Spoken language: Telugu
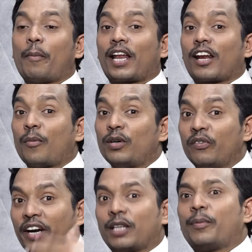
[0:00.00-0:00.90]

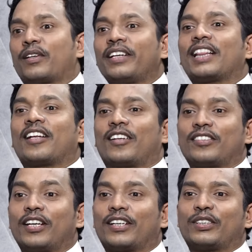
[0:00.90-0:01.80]
బలరాముడిని వెంట పట్టుకుని వెళ్తాడు
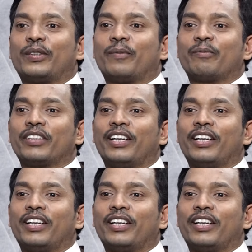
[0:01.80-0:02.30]
శ్రీకృష్ణుడు